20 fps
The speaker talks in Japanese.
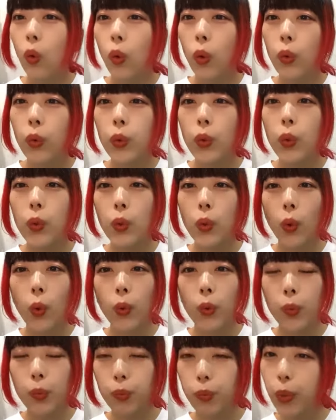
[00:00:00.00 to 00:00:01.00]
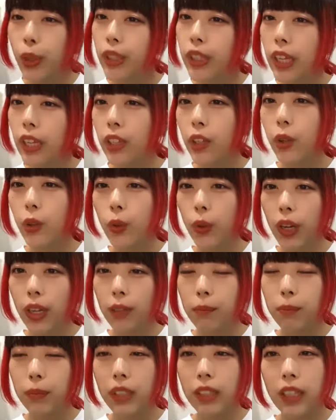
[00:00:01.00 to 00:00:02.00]
オフオフっぽいね今日は
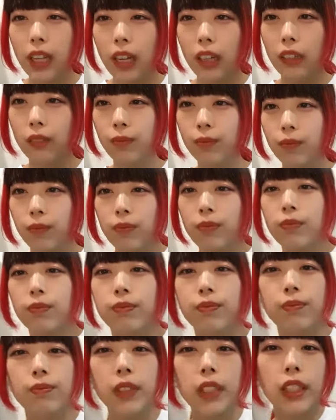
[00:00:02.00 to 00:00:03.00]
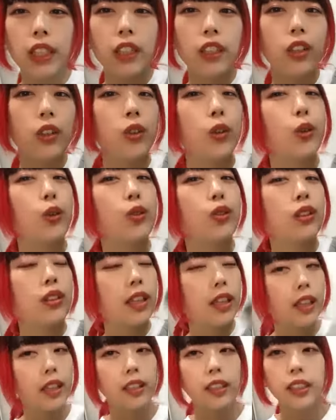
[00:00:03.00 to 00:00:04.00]
みんなみんな今日オフっ
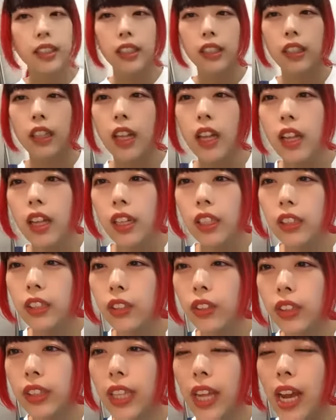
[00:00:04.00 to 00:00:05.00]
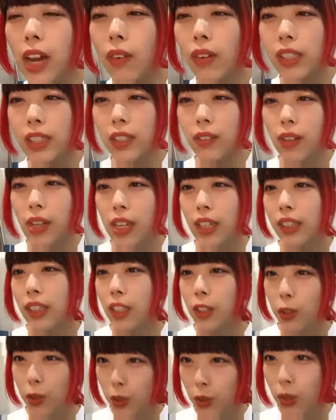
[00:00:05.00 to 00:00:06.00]
て感じその手合わせは嫌
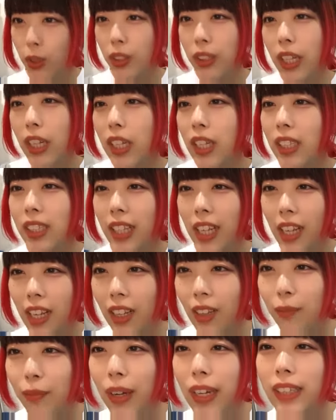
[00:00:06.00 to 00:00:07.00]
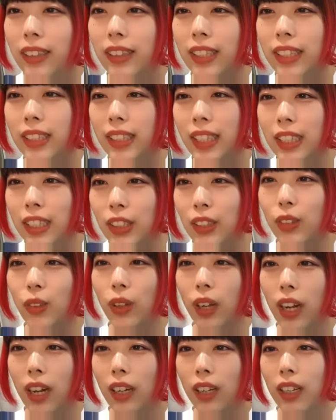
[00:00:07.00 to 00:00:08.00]
なのなんねパンってしてギュと
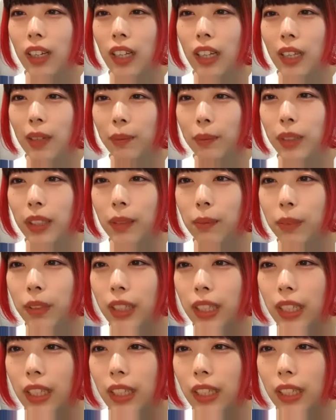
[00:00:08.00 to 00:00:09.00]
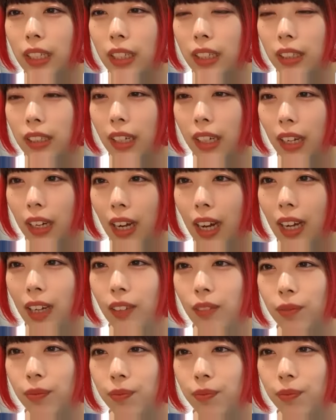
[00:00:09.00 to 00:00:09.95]
か無理無理だから